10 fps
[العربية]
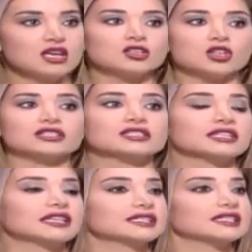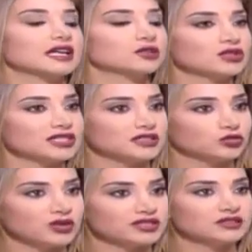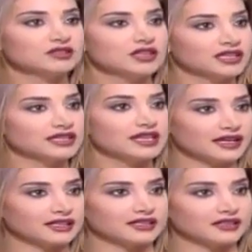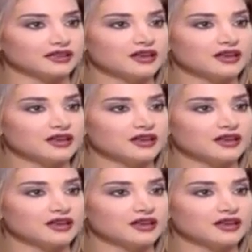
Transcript: شخص تاني رح يصير عنده زياده وزن الى اخره